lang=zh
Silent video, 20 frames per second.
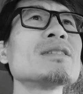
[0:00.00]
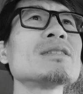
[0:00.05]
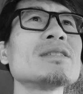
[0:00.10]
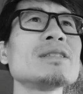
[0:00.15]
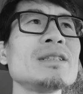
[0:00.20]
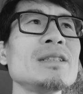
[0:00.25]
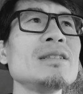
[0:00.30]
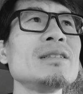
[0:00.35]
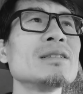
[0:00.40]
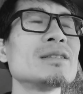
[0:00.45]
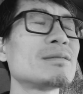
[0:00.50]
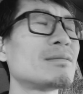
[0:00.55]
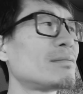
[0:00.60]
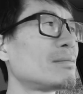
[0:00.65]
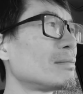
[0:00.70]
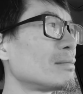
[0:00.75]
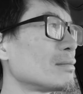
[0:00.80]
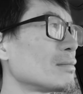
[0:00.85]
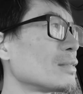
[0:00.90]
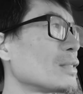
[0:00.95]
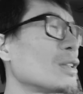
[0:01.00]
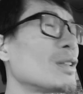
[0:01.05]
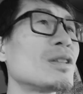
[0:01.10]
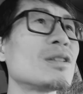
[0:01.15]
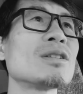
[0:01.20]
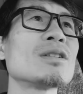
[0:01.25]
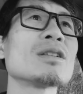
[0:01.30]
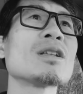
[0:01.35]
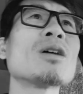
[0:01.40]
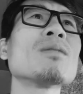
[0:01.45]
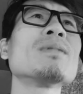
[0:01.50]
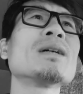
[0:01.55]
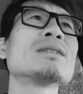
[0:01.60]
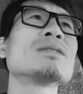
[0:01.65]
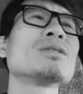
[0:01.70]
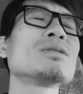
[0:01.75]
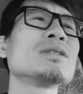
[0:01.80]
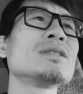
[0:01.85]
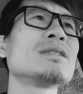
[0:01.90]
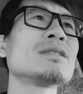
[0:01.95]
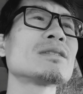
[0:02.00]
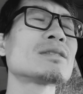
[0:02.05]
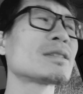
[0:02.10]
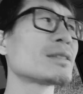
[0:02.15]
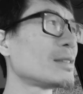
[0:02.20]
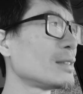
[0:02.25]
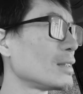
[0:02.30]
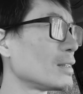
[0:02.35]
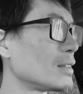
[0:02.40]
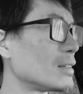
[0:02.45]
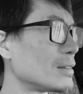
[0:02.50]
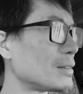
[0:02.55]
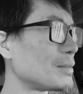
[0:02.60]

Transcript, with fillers: 之一的老板都已经撤了，